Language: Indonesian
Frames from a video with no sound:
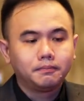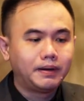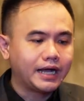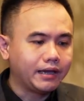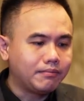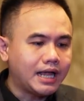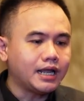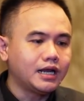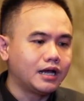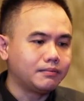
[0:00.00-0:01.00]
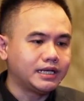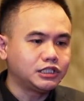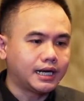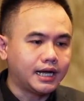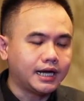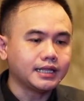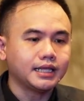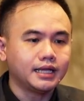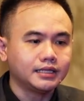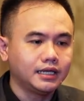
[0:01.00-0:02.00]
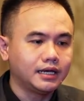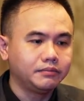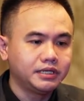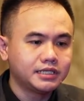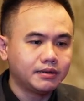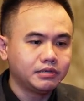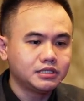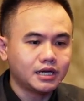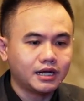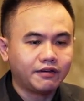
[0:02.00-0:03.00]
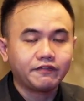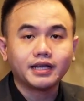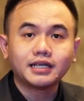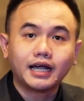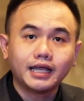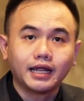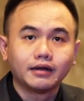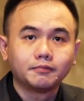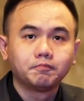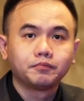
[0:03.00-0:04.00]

Bagaimana dengan masyarakat yang tidak bisa mencari nafkah harian?